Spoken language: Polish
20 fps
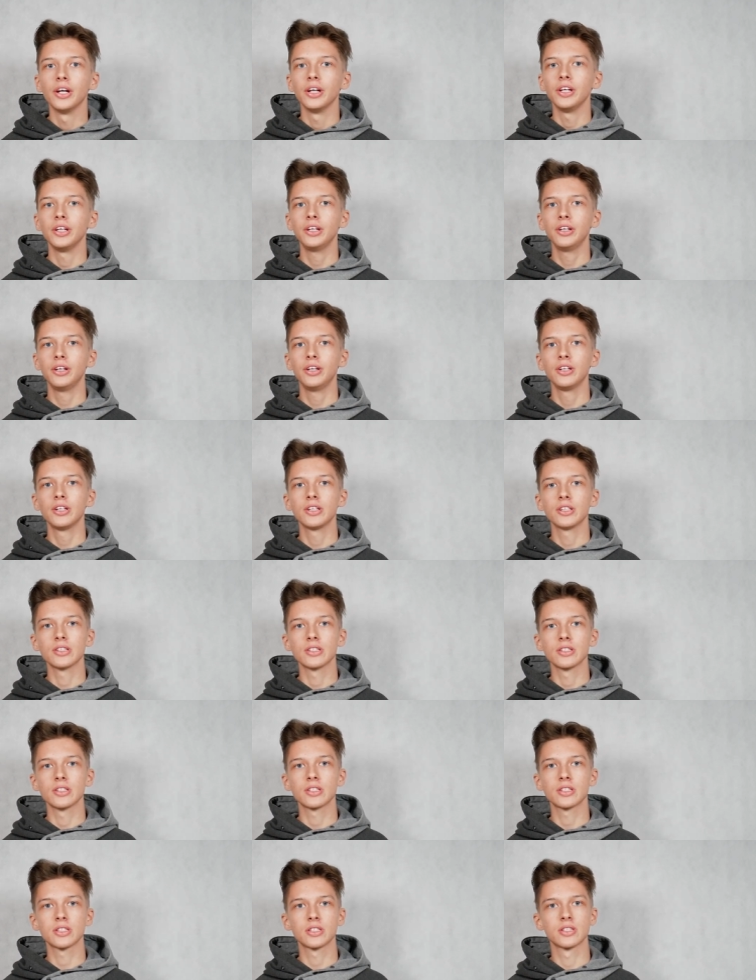I
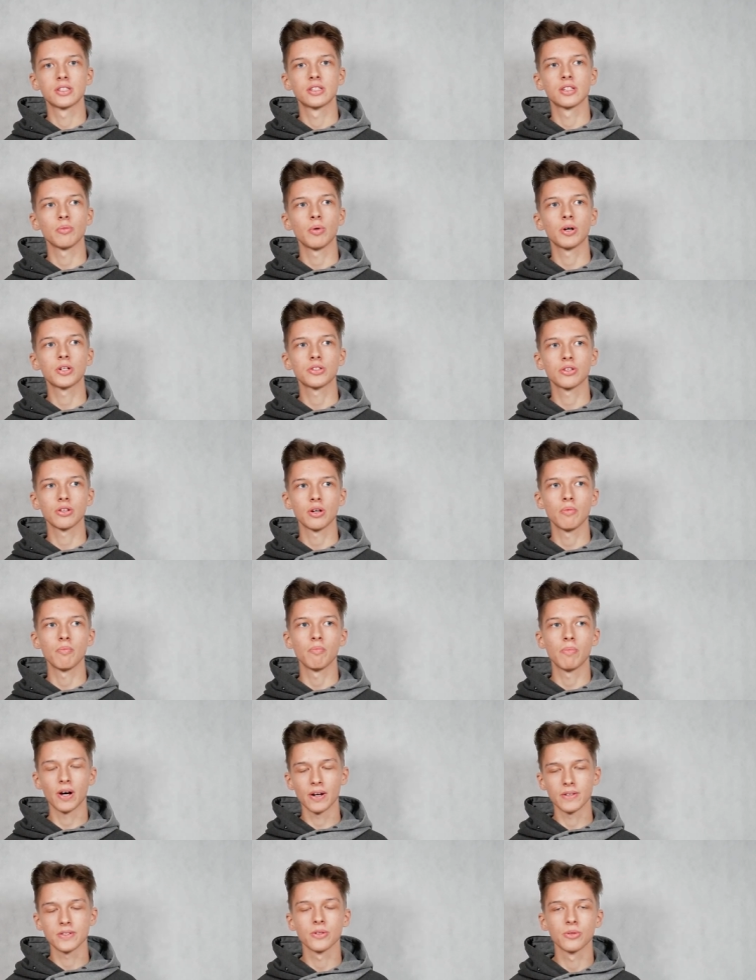e, zobaczyłem
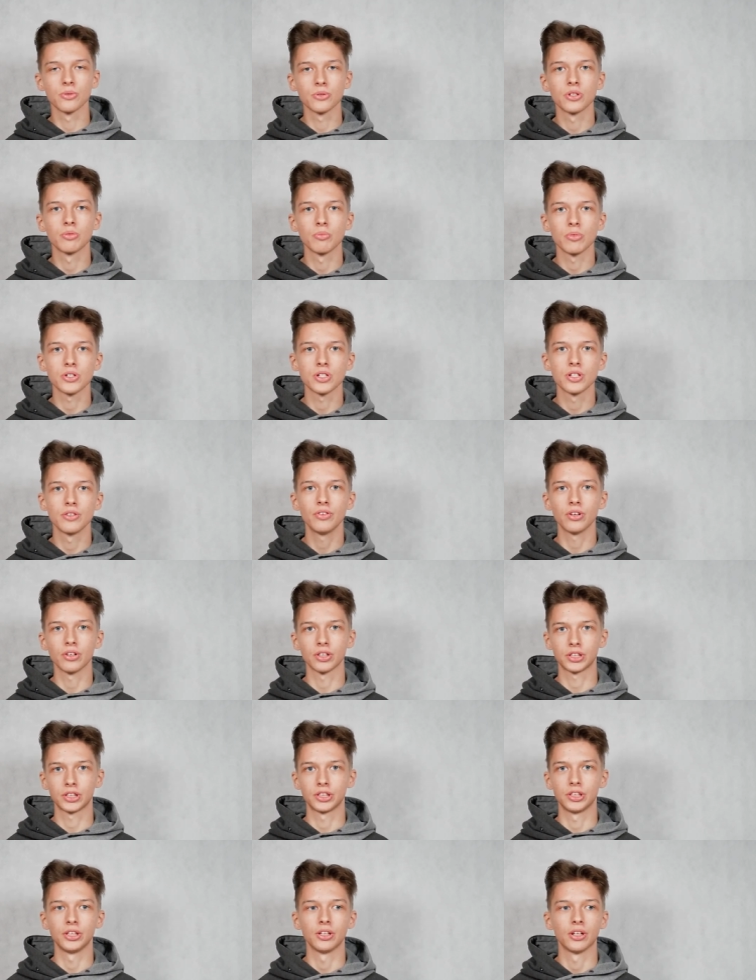bardzo dużo
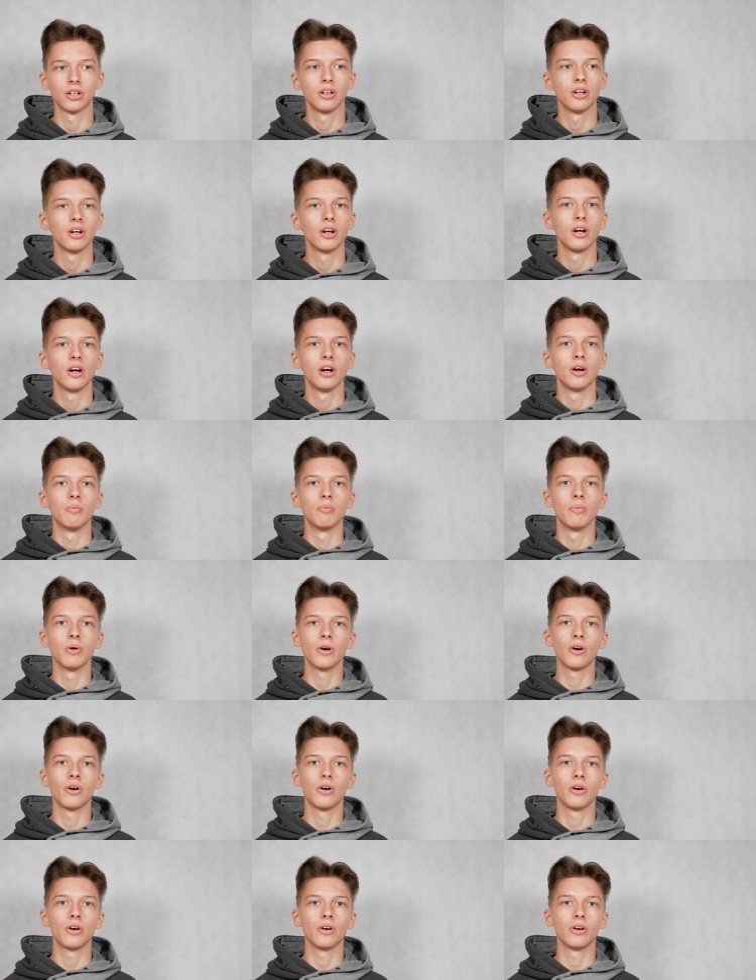możliwości
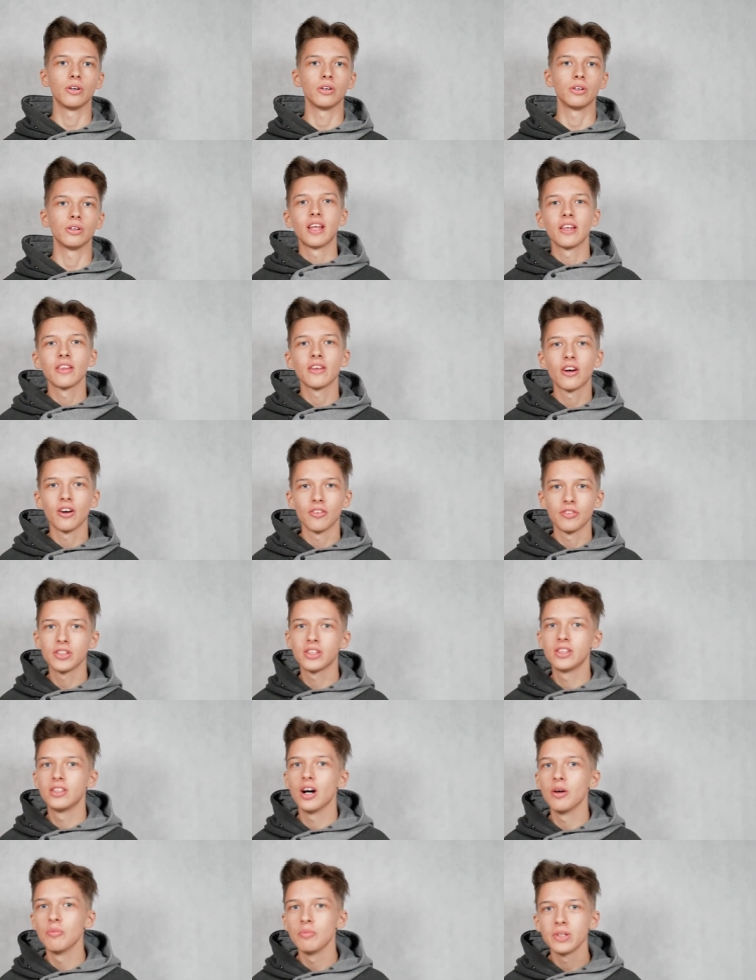bo ten
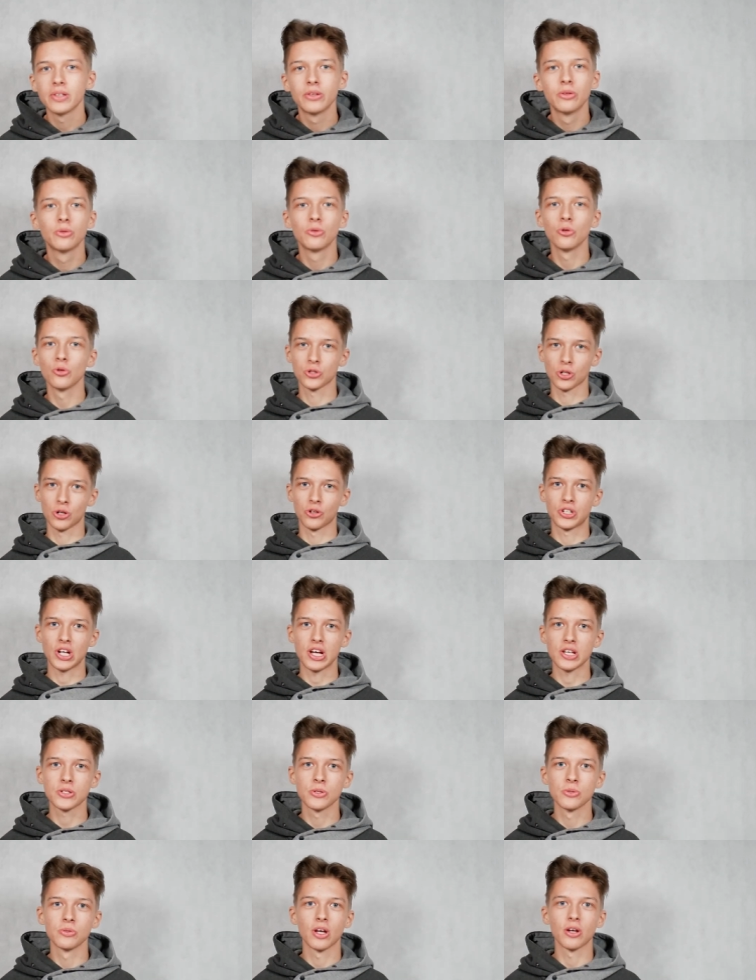COVID dał mi dużo
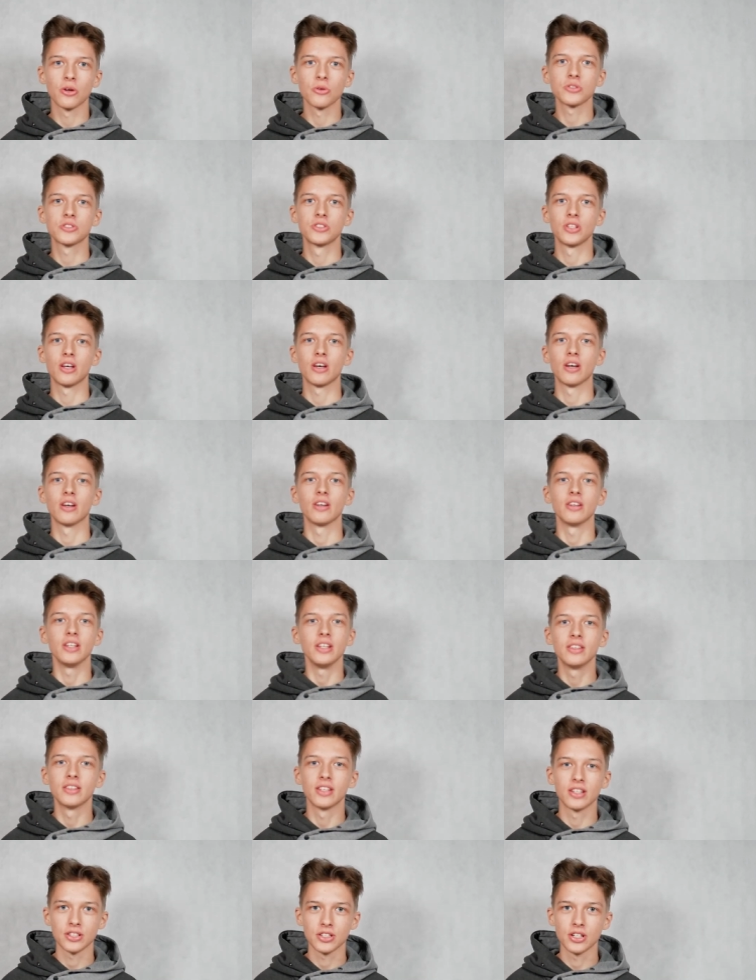czasu na różne
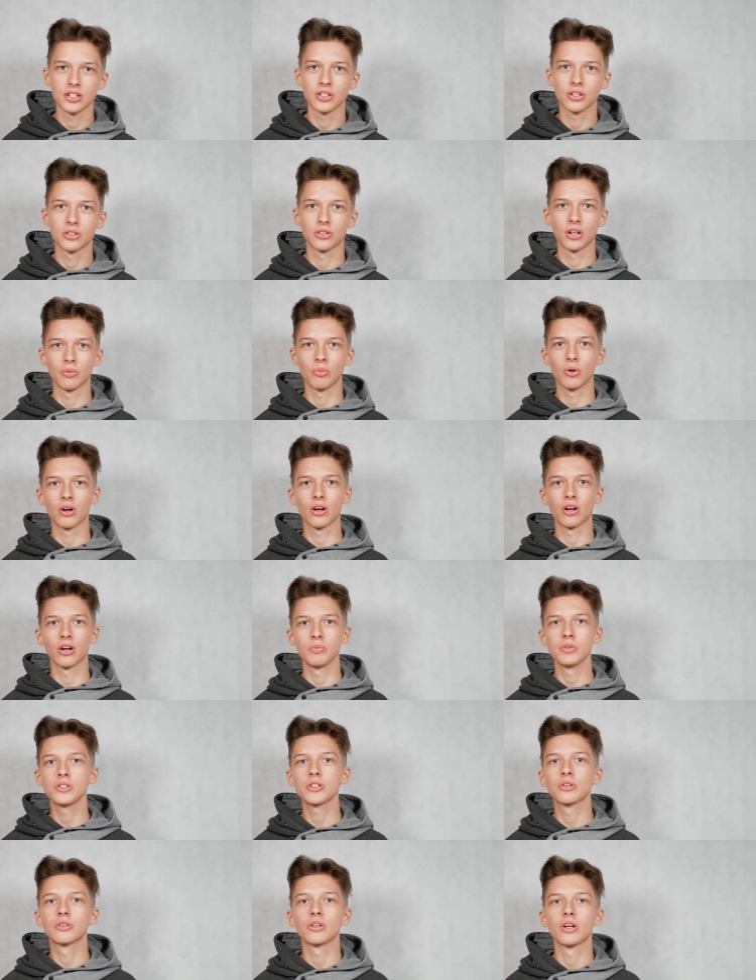inne rzeczy, które mogę
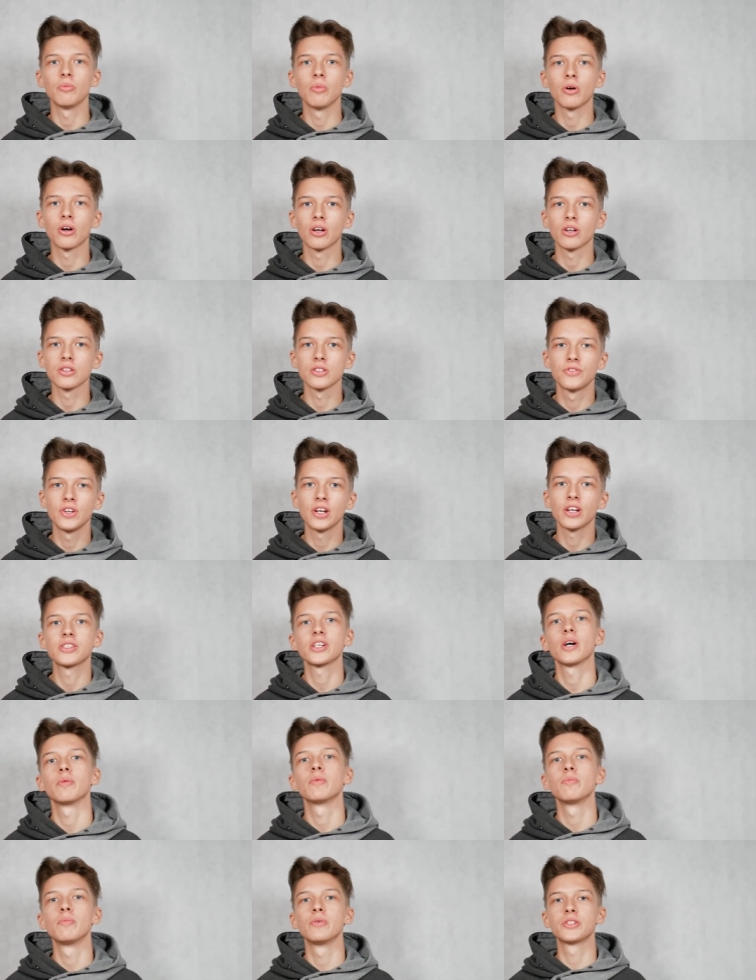robić, które mogę rozwijać,
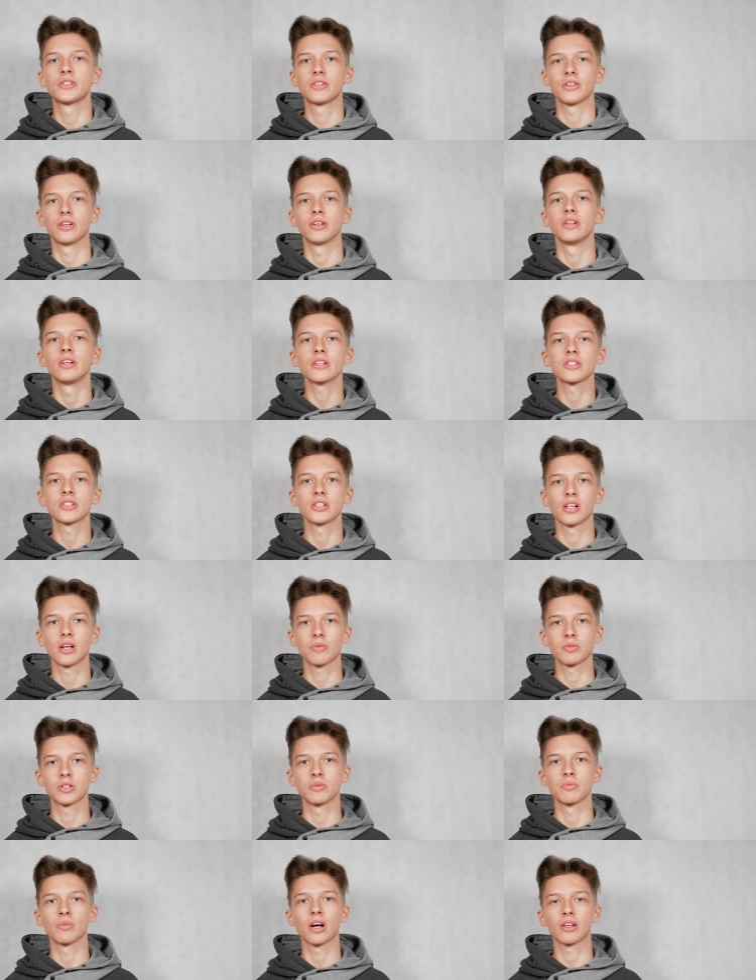aby być jeszcze
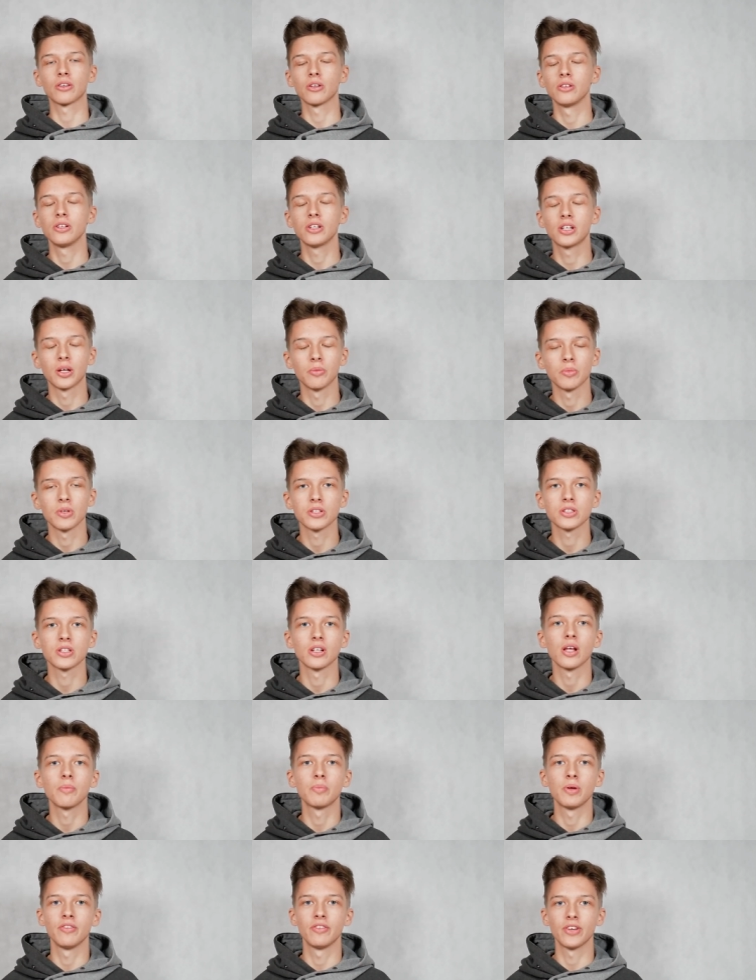lepszym katolikiem, jeszcze
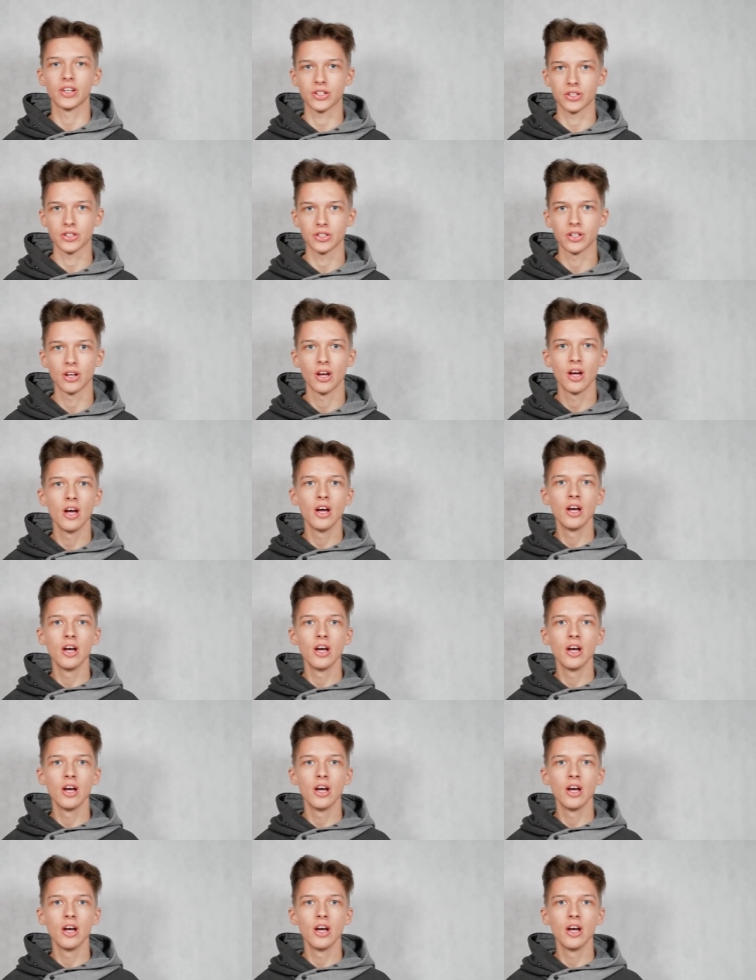lepiej wierzyć.